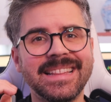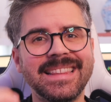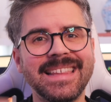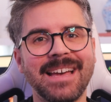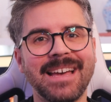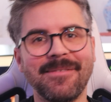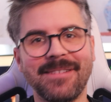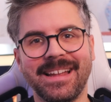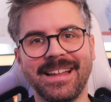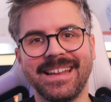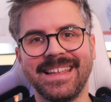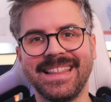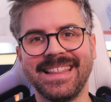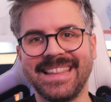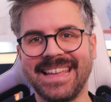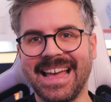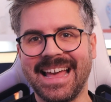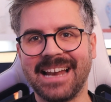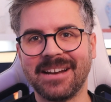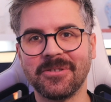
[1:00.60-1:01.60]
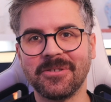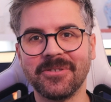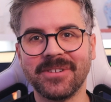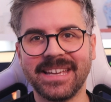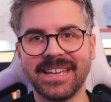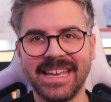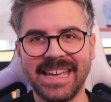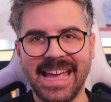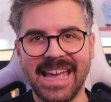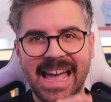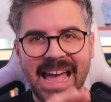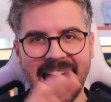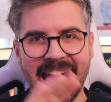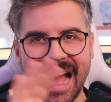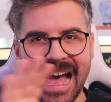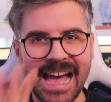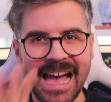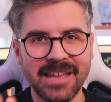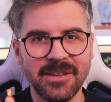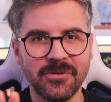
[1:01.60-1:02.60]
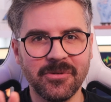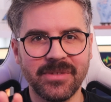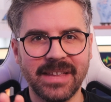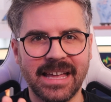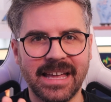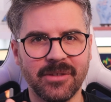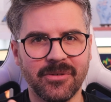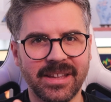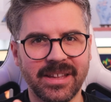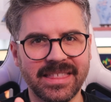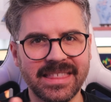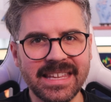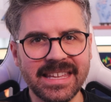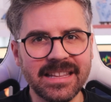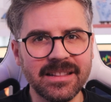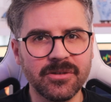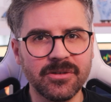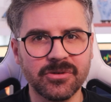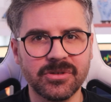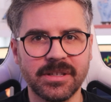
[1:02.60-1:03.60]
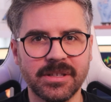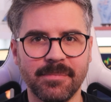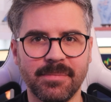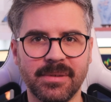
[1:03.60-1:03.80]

te hablaré de algo que ha ayudado a cientos de